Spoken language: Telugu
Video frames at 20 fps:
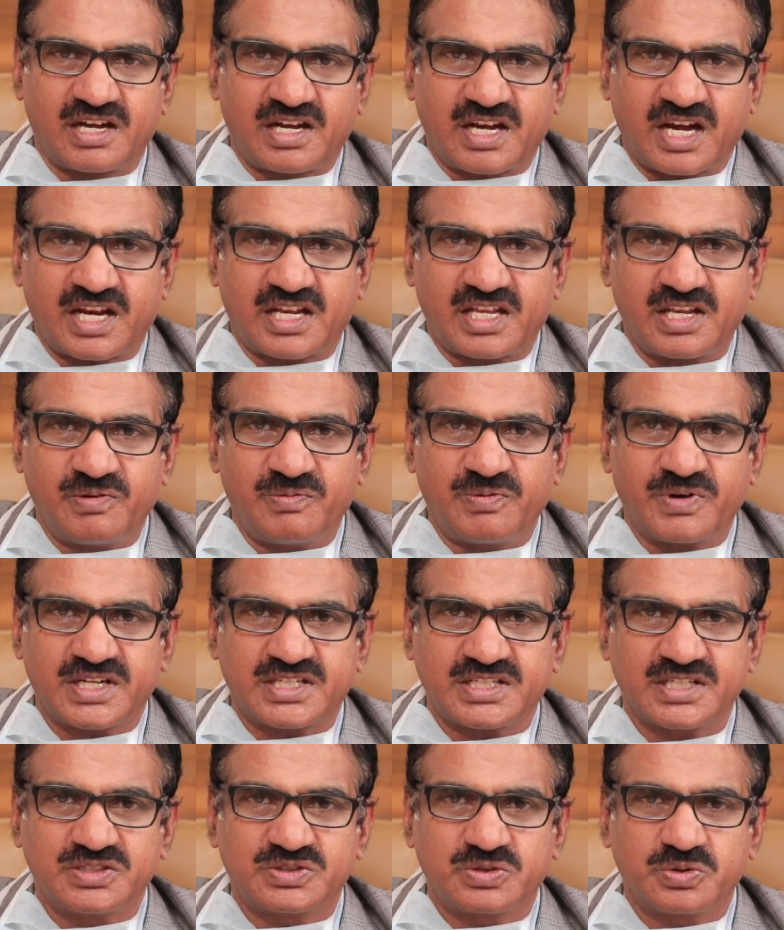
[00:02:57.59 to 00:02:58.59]
ట్రాక్
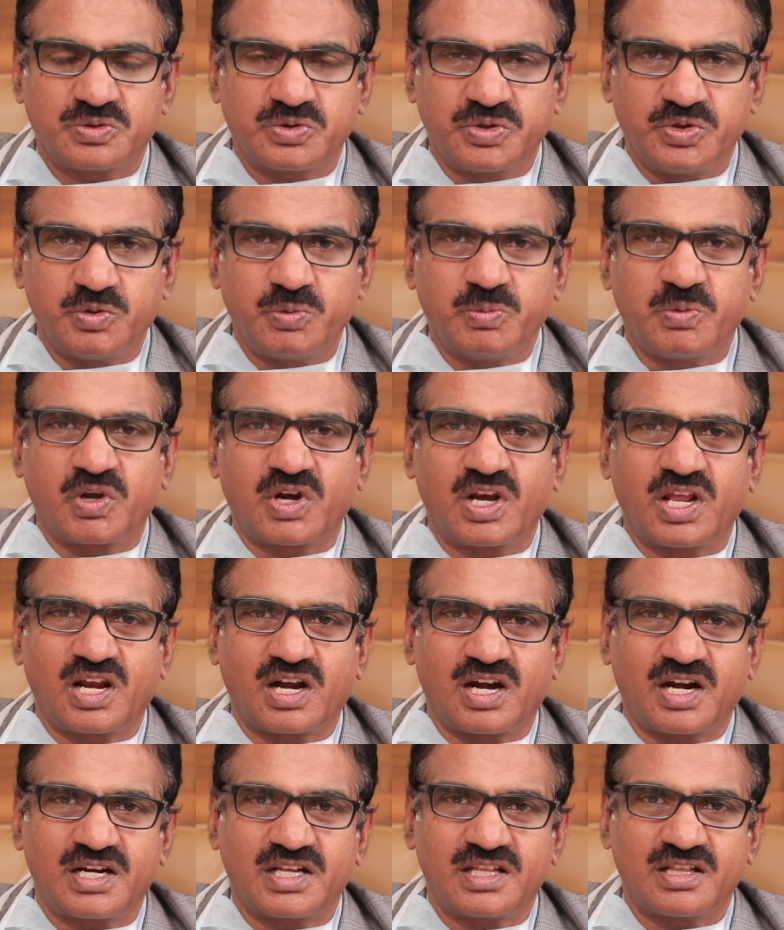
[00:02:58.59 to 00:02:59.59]
ఇన్ఫెక్షన్స్ న్యూమోనియా
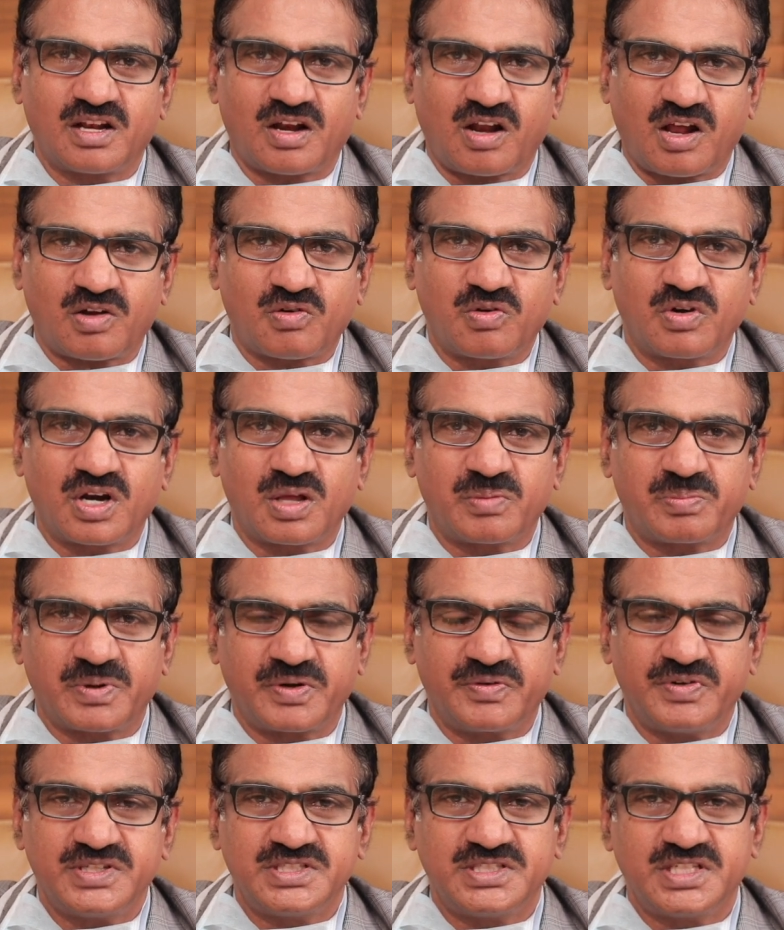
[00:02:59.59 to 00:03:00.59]
లాంటిది రాకుండా
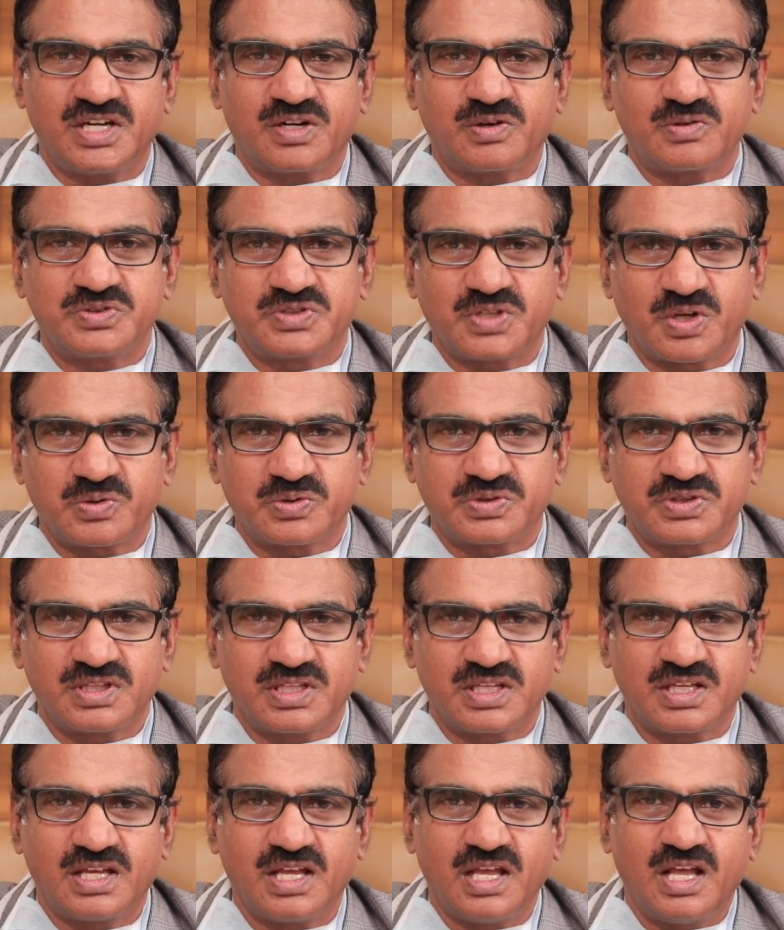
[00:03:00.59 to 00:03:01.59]
ప్రివెంట్ చేయటం
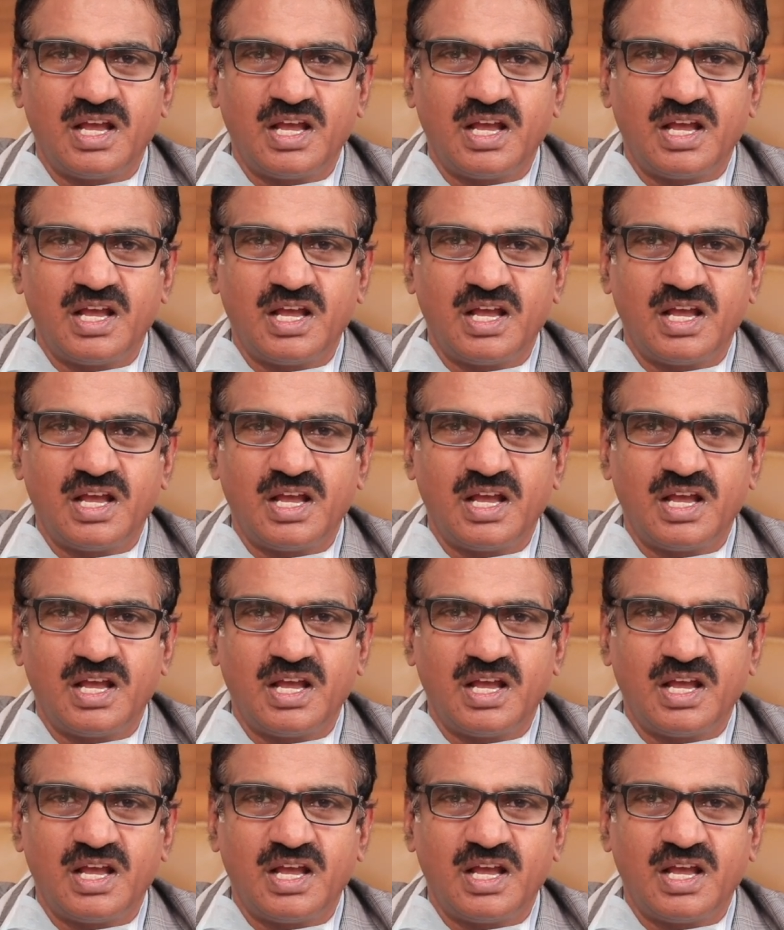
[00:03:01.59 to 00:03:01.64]
జరుగుతుంది